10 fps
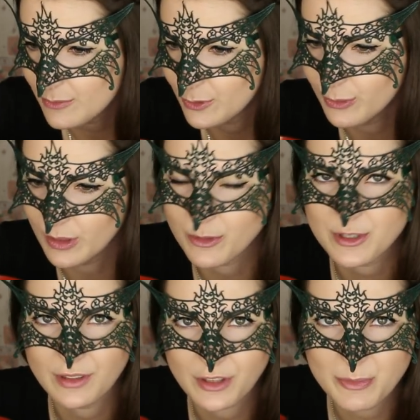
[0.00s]
Думала,
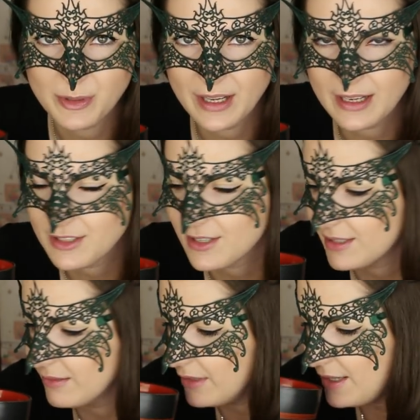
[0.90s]
может, этот шпингалет сейчас
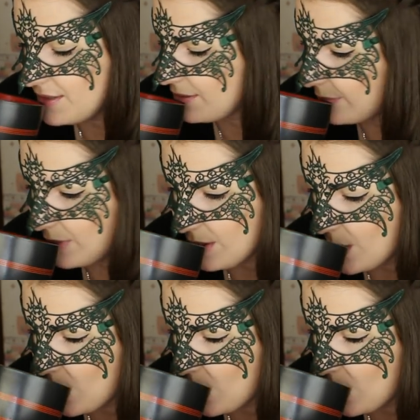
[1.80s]
там вылетит. у меня.